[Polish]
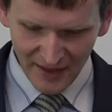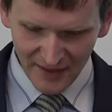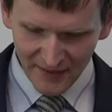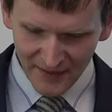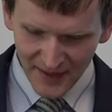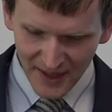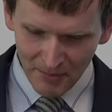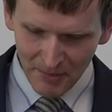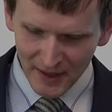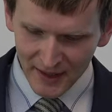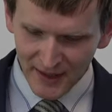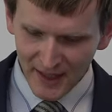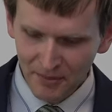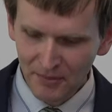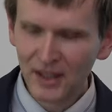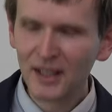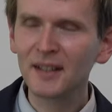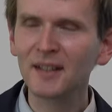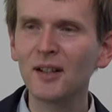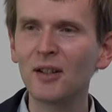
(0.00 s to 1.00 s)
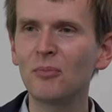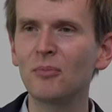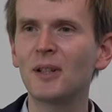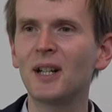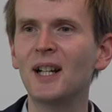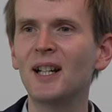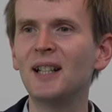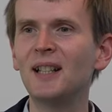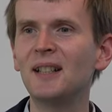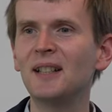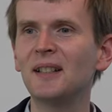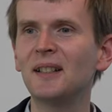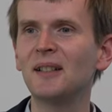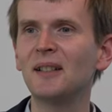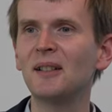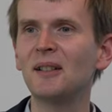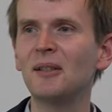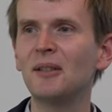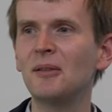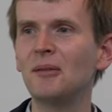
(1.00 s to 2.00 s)
Nie ma dla mnie dobra
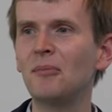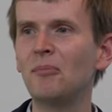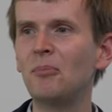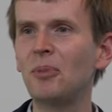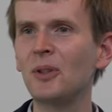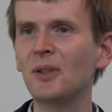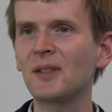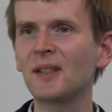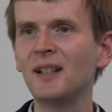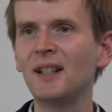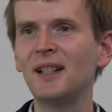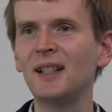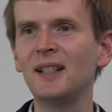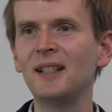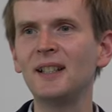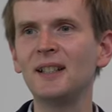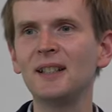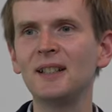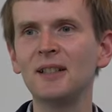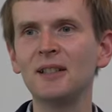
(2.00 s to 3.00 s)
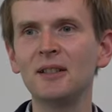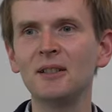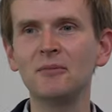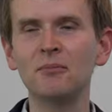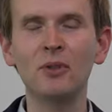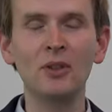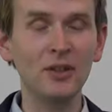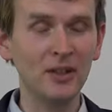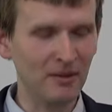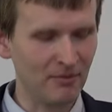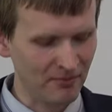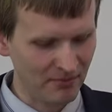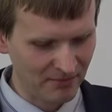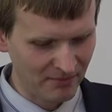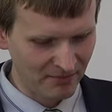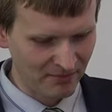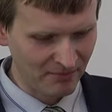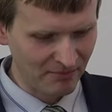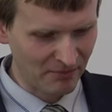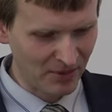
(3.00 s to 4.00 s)
poza moim
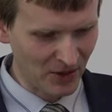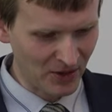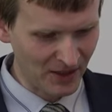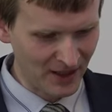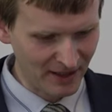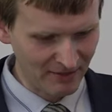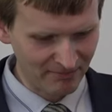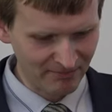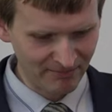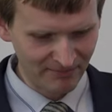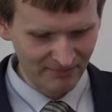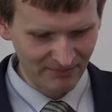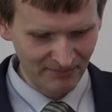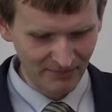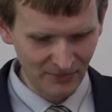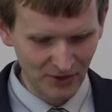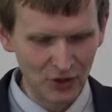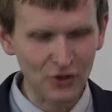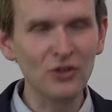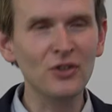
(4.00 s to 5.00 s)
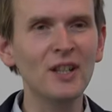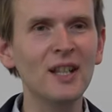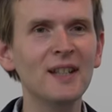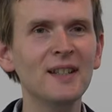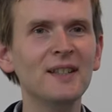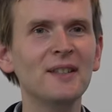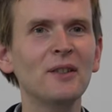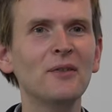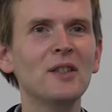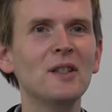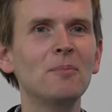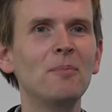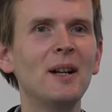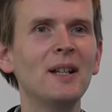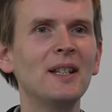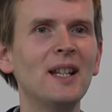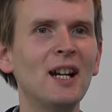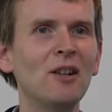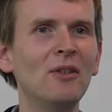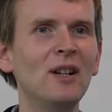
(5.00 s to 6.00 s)
Bogiem. Czyż nie jest to
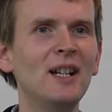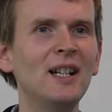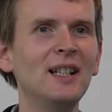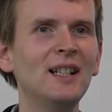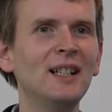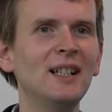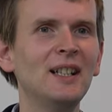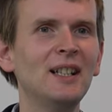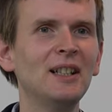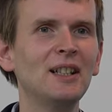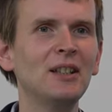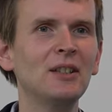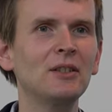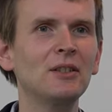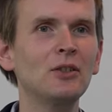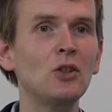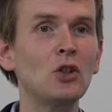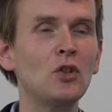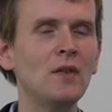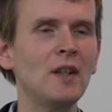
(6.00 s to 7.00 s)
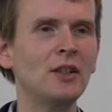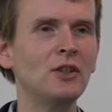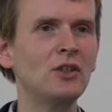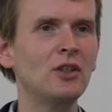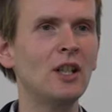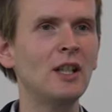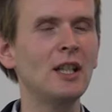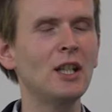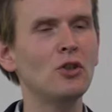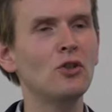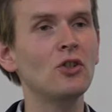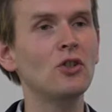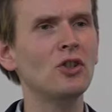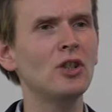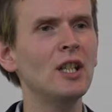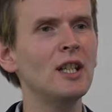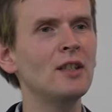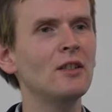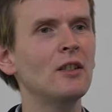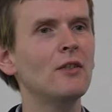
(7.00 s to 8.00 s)
wspaniałe doświadczenie?
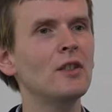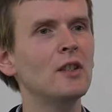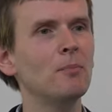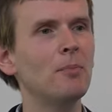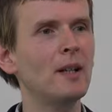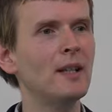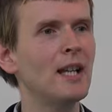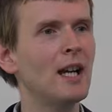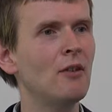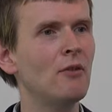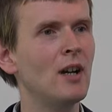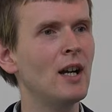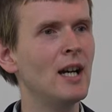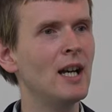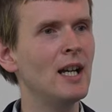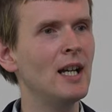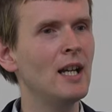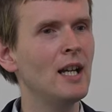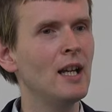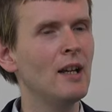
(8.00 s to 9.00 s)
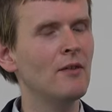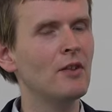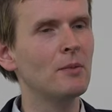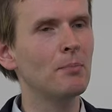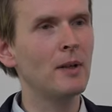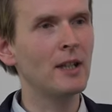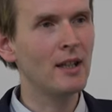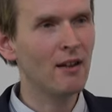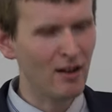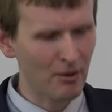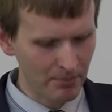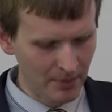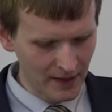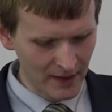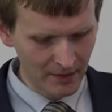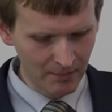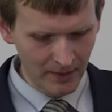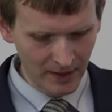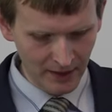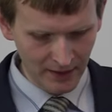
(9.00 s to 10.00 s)
Czyż nie jest to wspaniałe, wspaniała
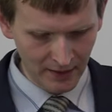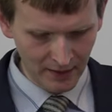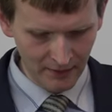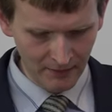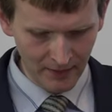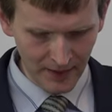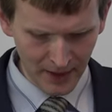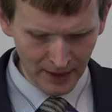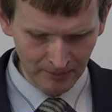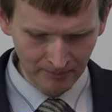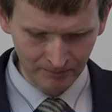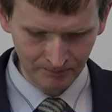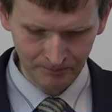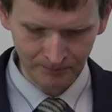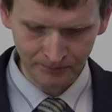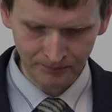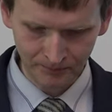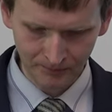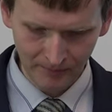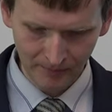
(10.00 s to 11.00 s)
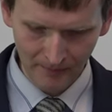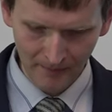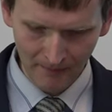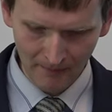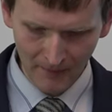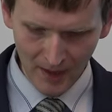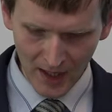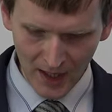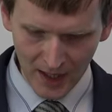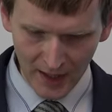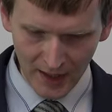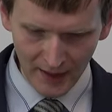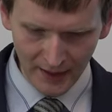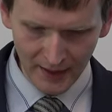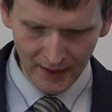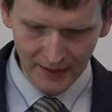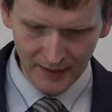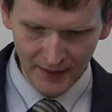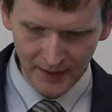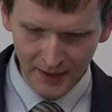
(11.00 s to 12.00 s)
perspektywa,
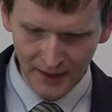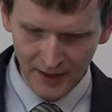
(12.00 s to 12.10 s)
kiedy